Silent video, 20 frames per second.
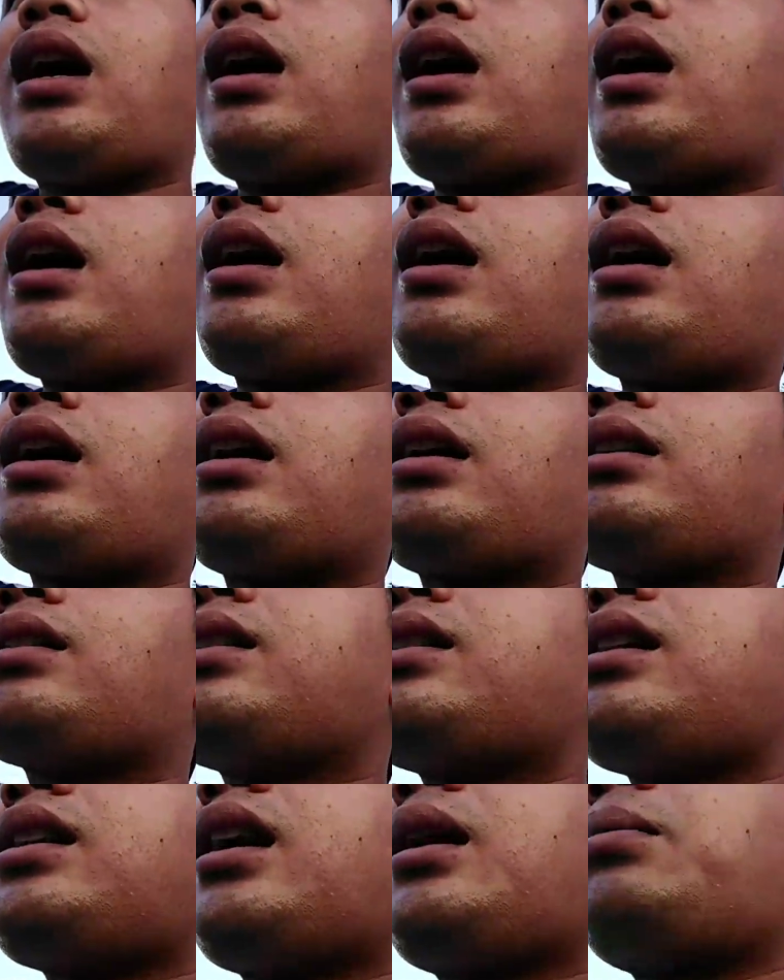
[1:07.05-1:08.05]
Uh,
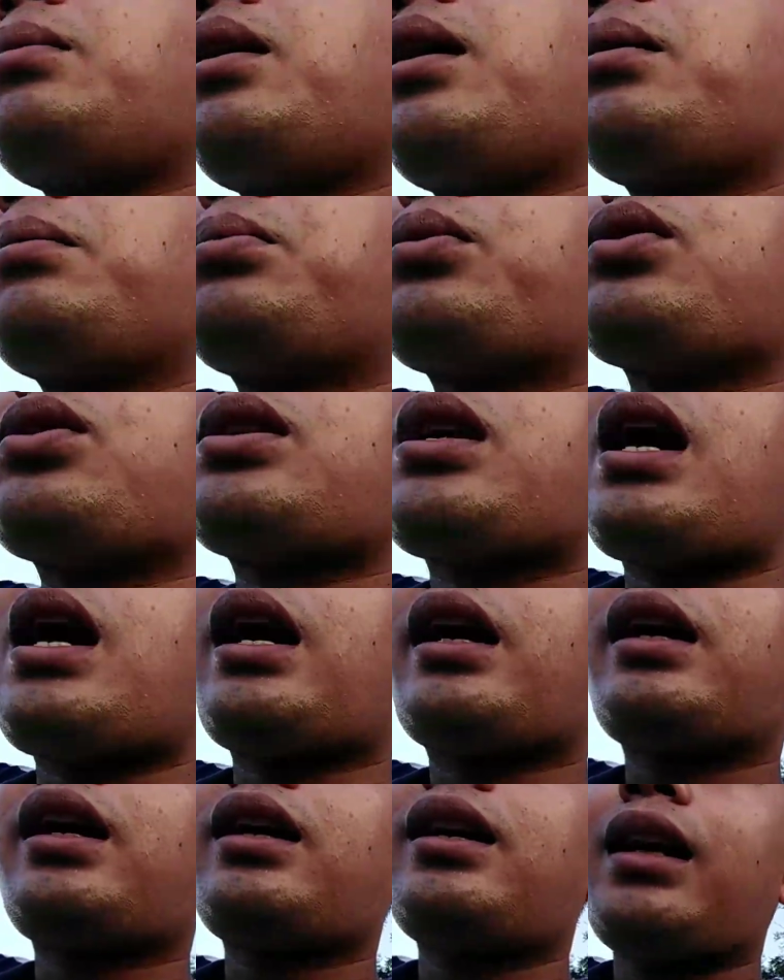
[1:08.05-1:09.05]
sinabi lang po sa
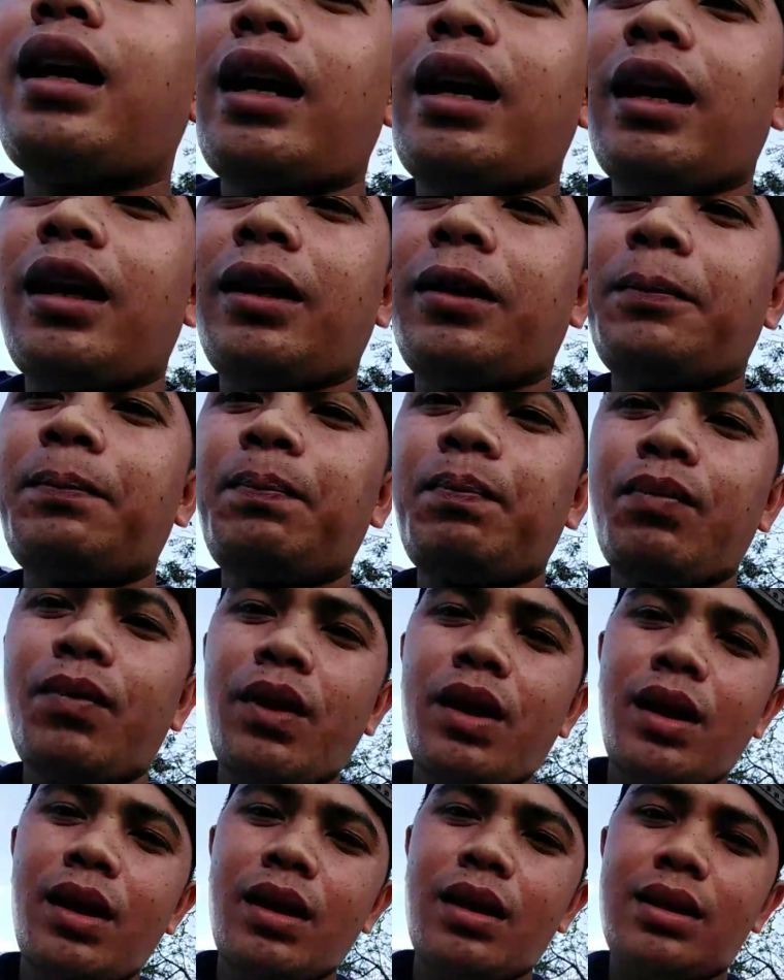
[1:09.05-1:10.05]
akin ay
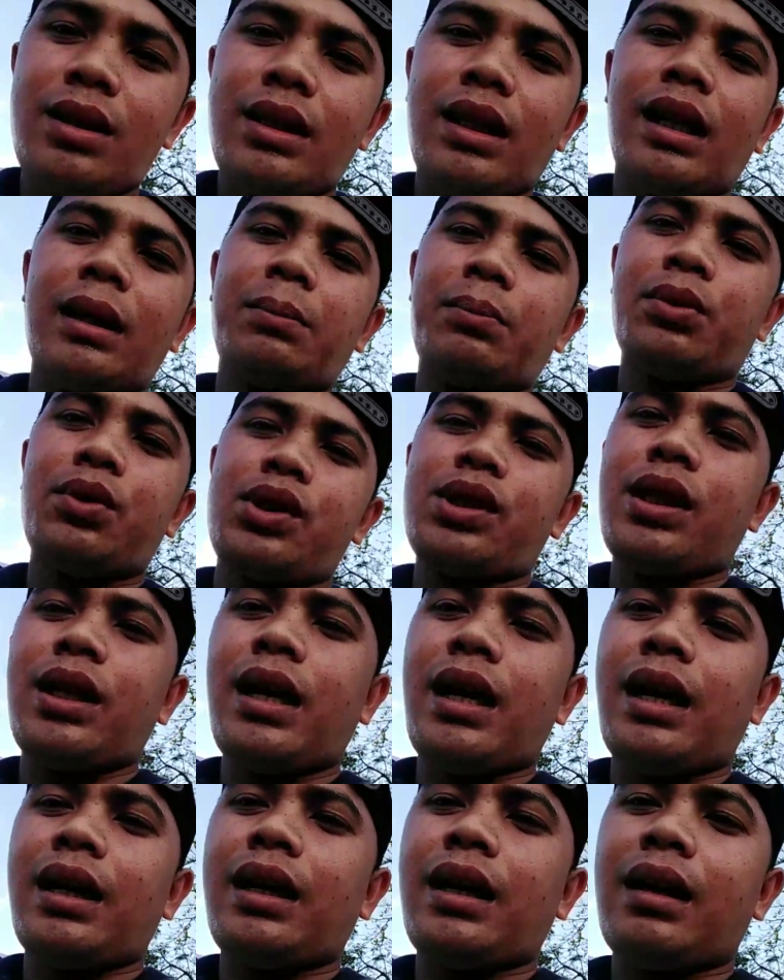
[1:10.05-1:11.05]
sikat po
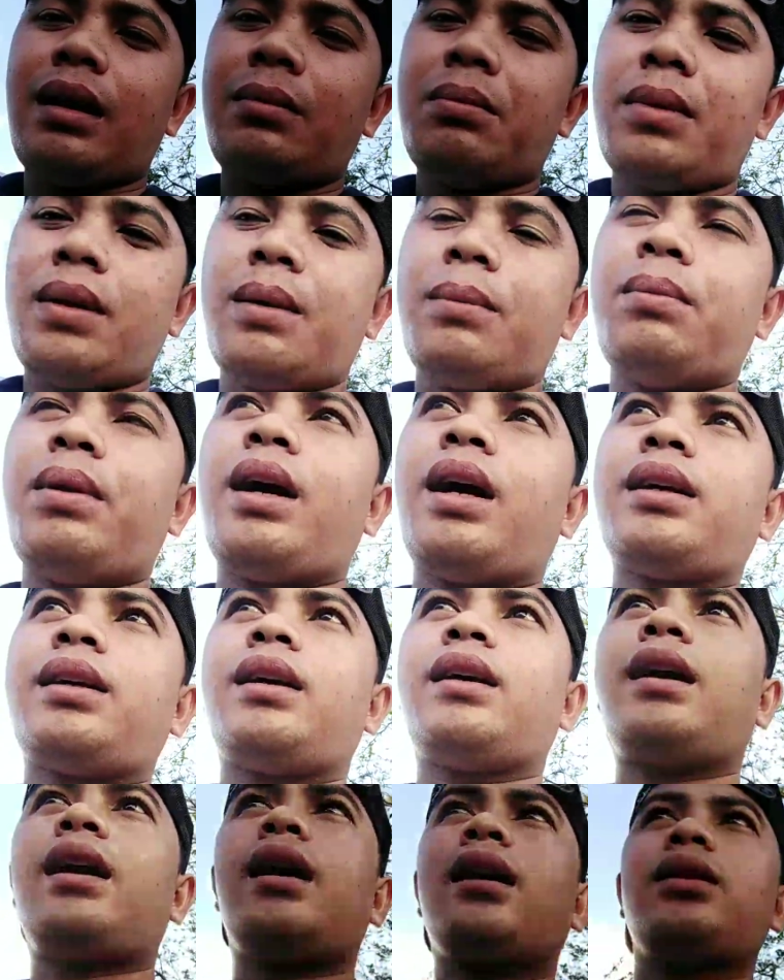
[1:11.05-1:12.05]
sila na mga
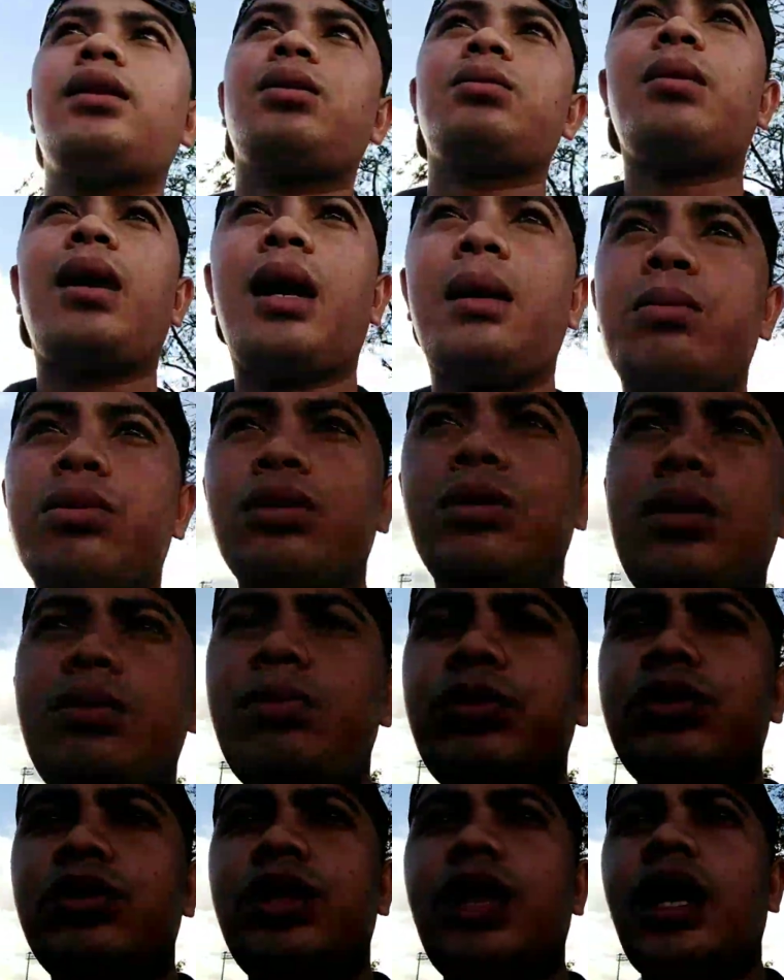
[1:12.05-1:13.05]
vlogger at umaabot
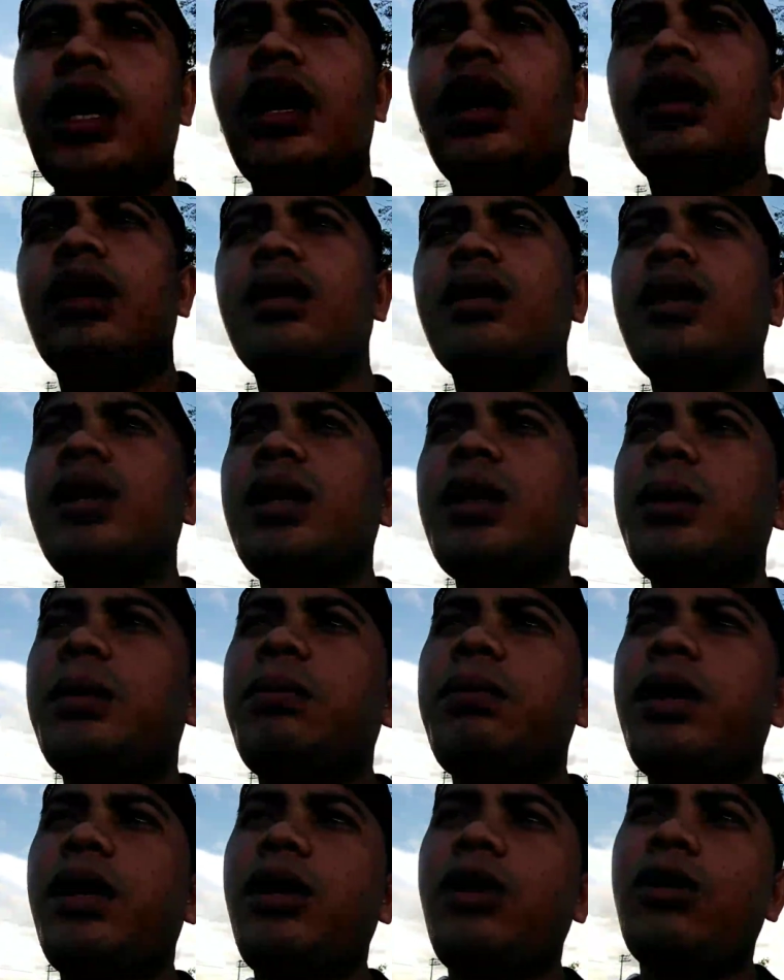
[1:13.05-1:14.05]
po ng
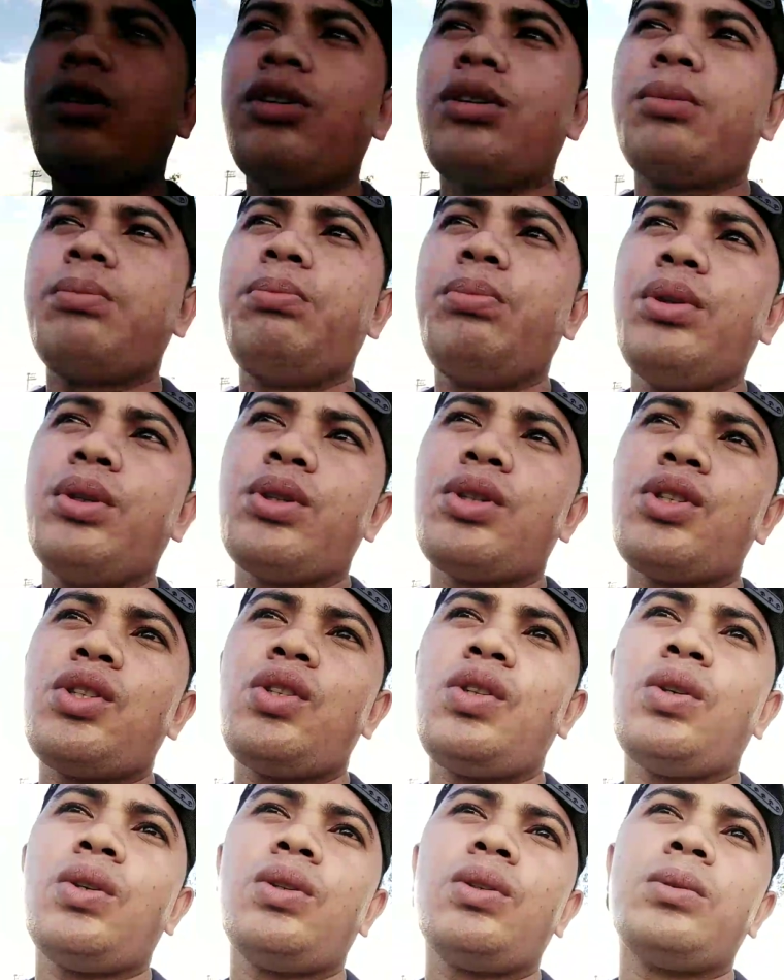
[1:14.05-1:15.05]
million of
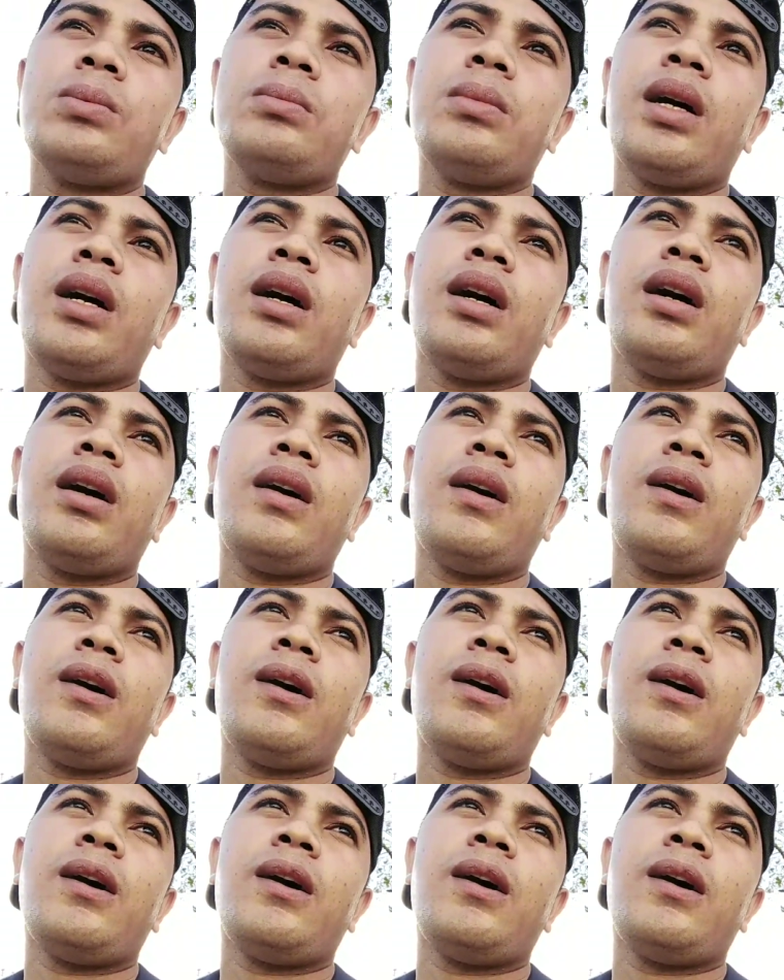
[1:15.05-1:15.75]
views yung mga